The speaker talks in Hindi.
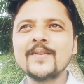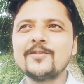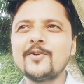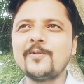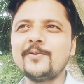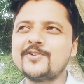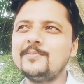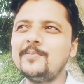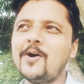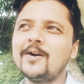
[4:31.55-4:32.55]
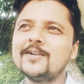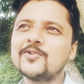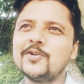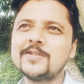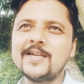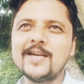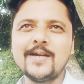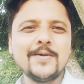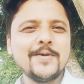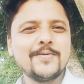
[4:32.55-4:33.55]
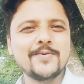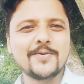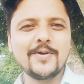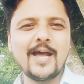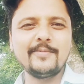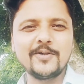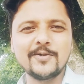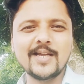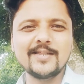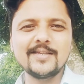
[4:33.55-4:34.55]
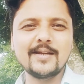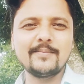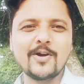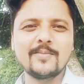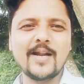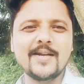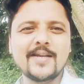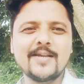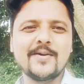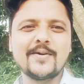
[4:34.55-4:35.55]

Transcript: तो प्रोफेशनल ब्लॉगर जो होते हैं उनको हैबिट हो जाती है ब्लॉग बनाने की